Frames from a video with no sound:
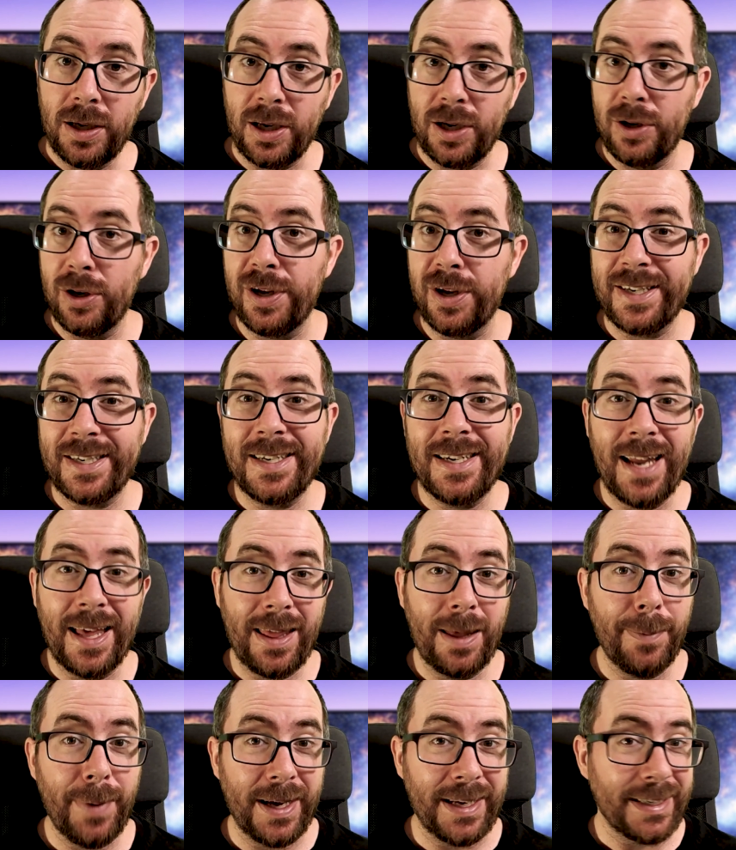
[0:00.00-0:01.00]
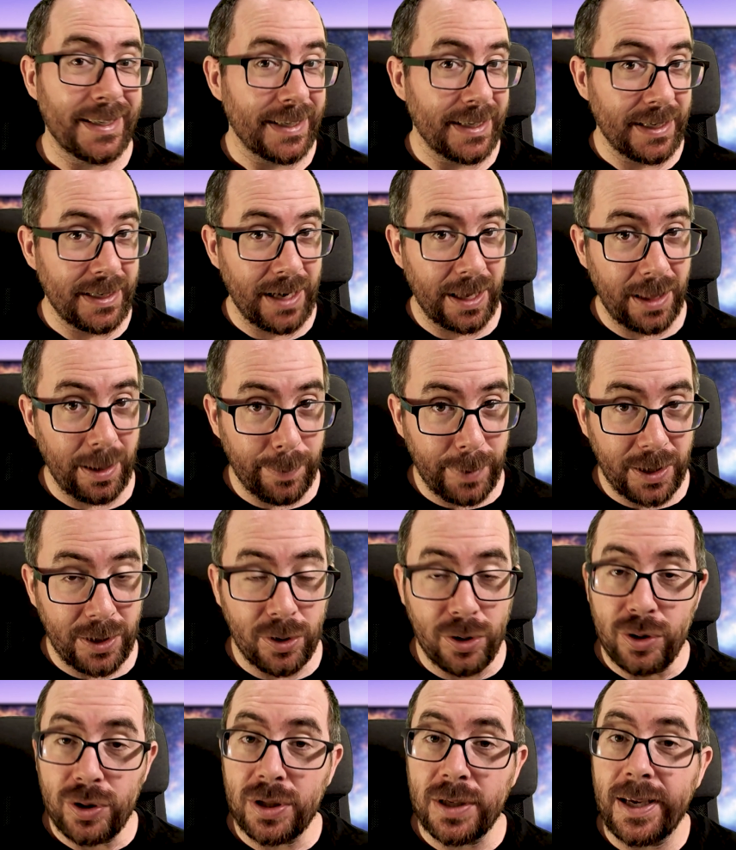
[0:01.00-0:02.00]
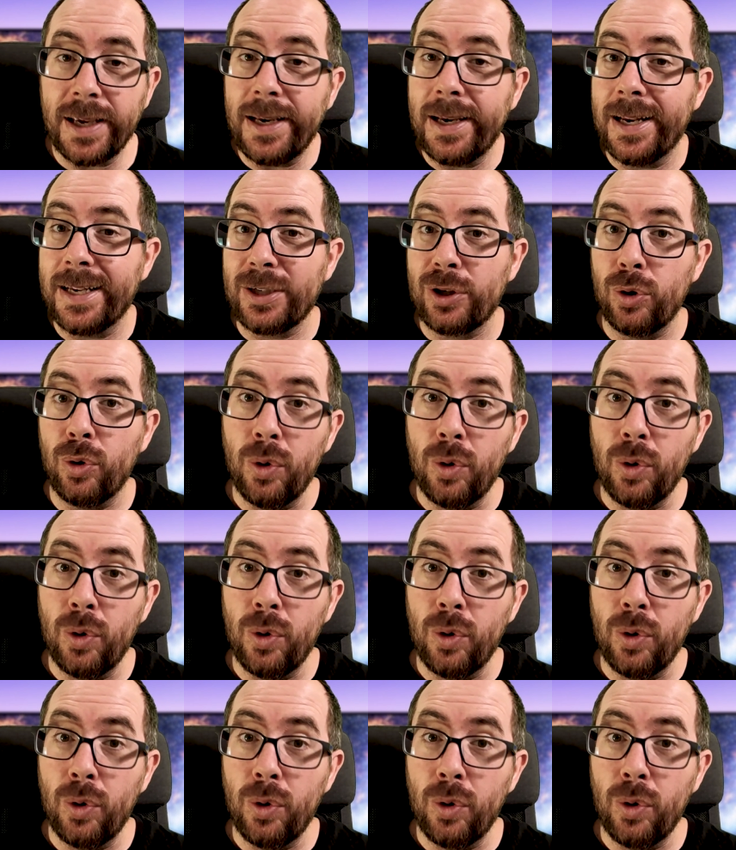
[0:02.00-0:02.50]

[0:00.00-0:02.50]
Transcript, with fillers: Y no es nada más y nada menos que las